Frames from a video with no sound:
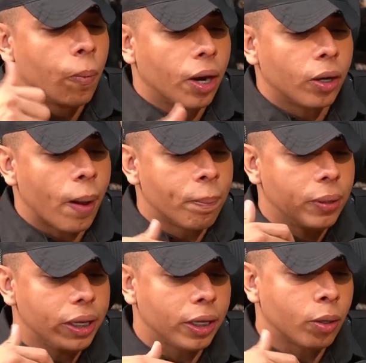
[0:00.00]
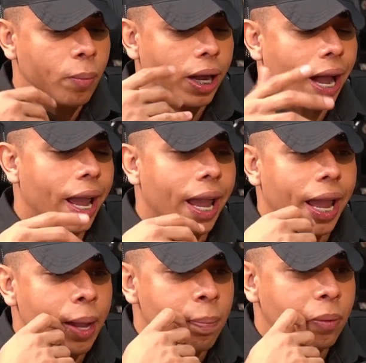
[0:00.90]
cobrando aplique, o mega
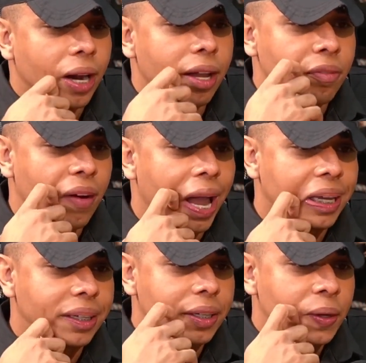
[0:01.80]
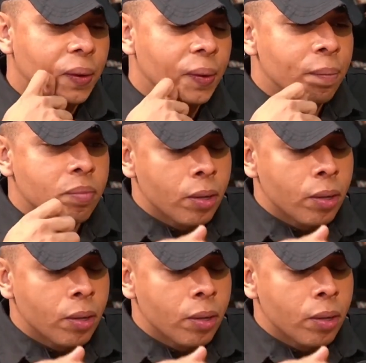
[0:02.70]
ré e por aí vai. Sim.